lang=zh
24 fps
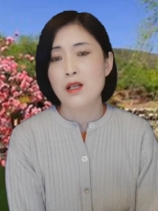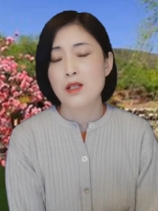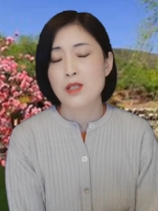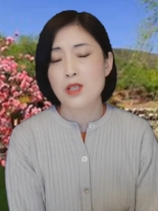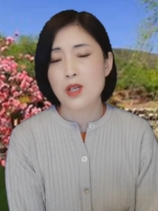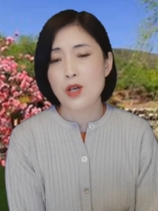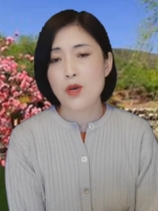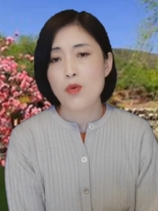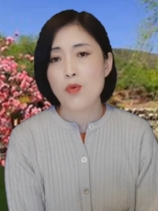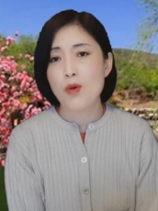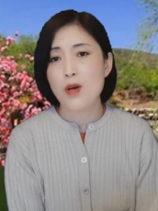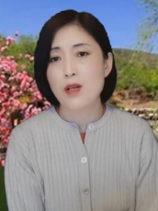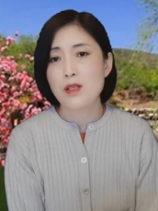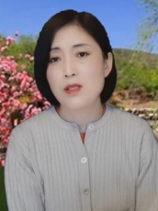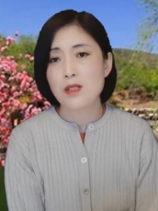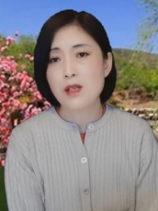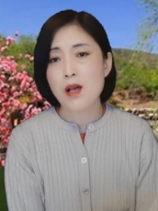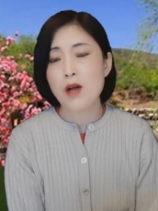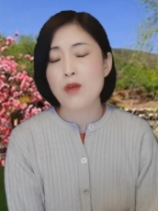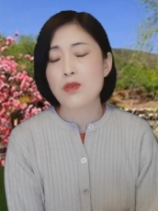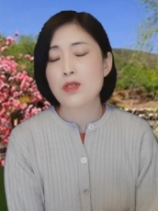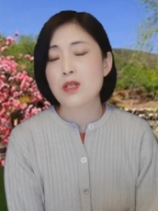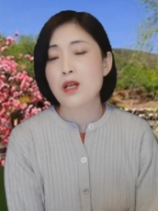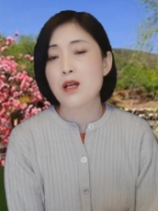结果
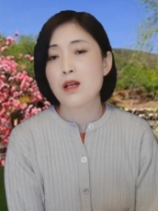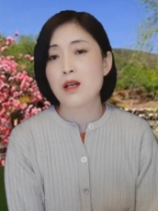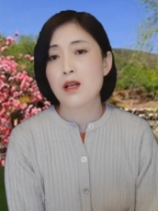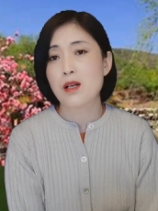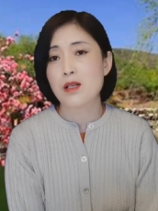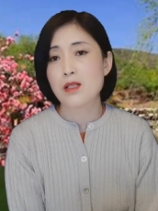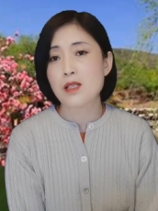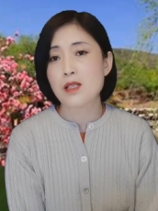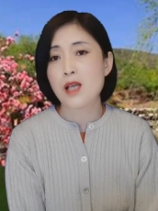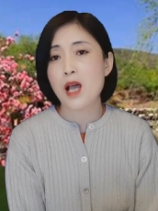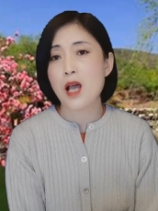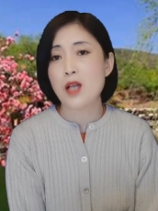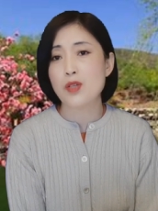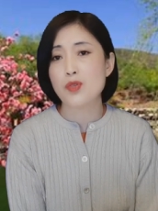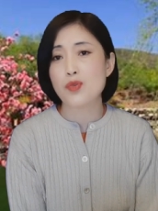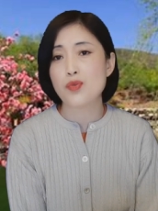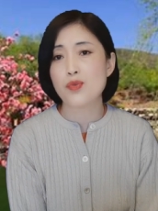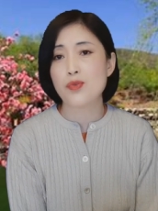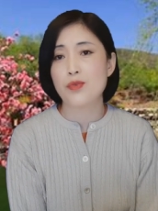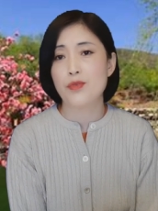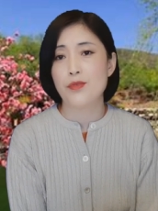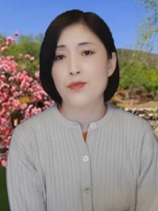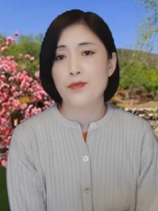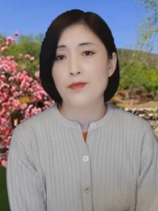造成了惨
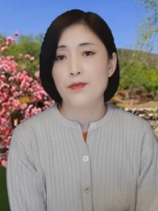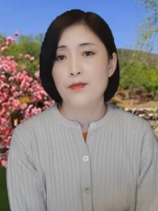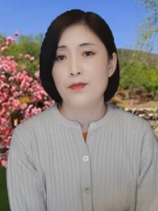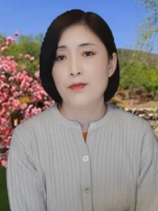剧。